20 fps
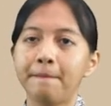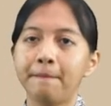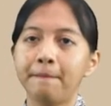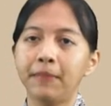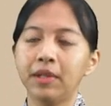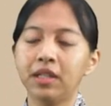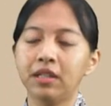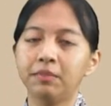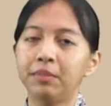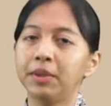
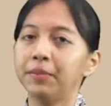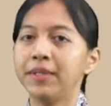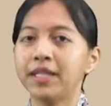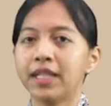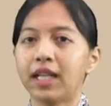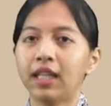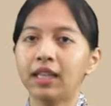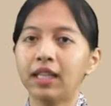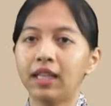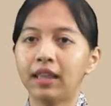eh,
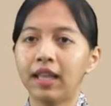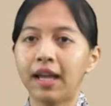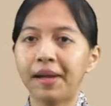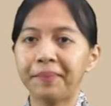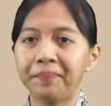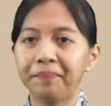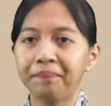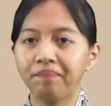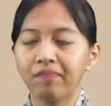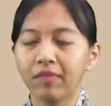berbicara tentang
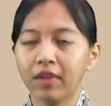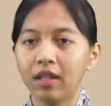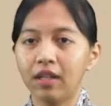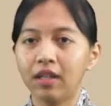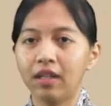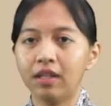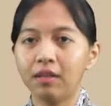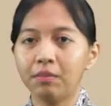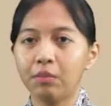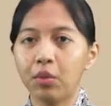uh,